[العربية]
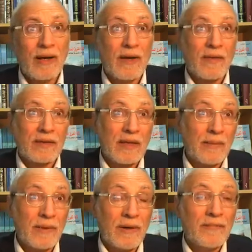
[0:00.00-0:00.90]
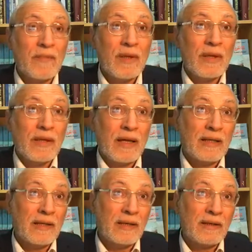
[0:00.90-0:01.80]
هذا الطابع
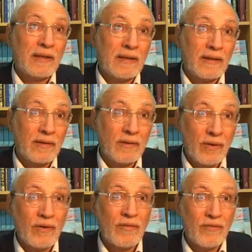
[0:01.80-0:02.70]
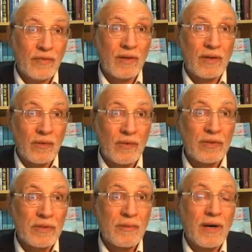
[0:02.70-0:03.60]
يعني آه، كل فرقة وكل
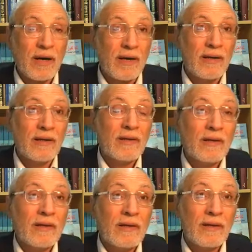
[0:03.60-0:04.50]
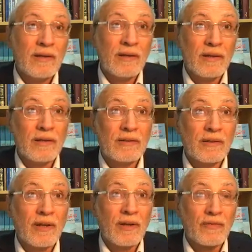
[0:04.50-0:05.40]
جماعة
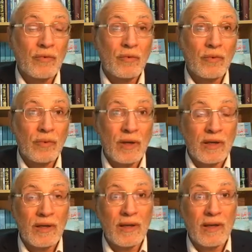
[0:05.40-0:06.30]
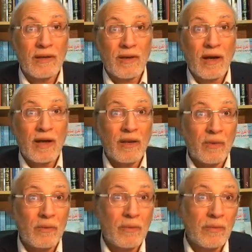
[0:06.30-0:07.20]
اتطرفوا آه، قليلا
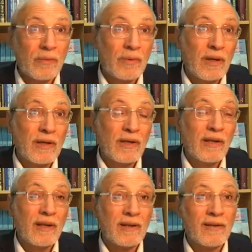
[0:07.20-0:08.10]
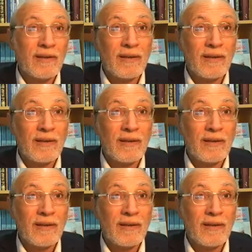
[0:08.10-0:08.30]
غالوا قليلا